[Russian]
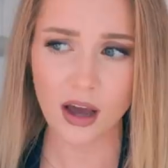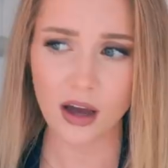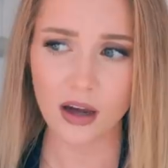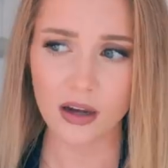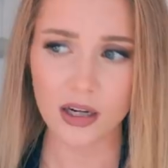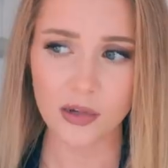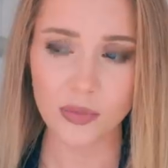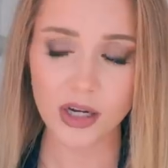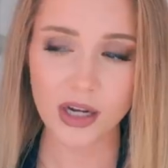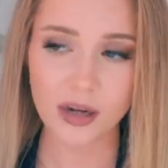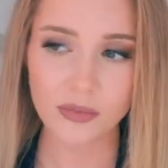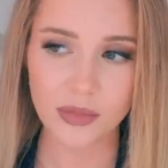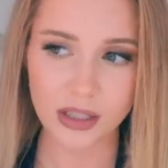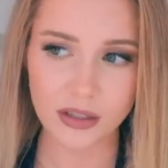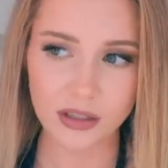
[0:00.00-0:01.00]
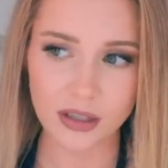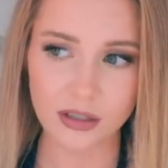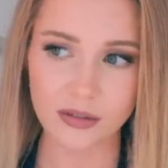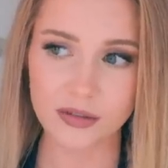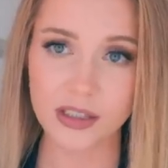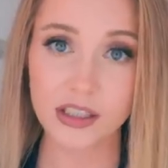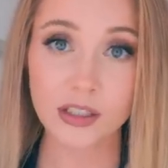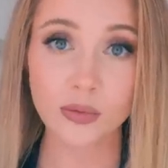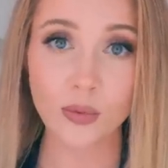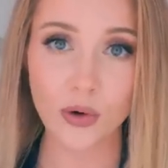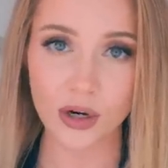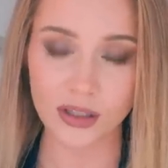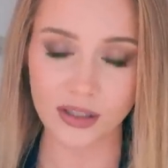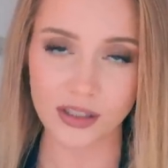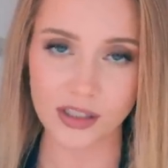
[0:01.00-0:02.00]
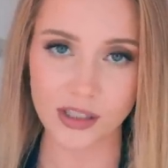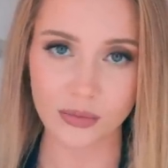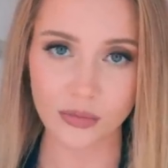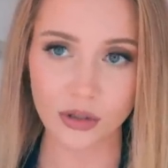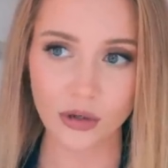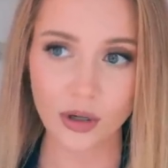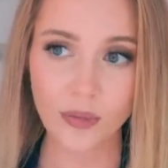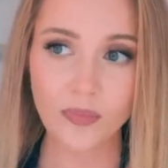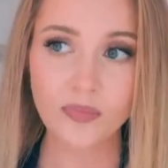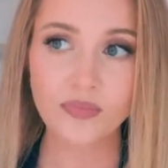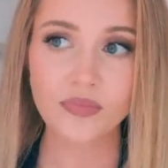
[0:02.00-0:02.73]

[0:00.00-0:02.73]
Ребекка Минков, до сих пор она со мной,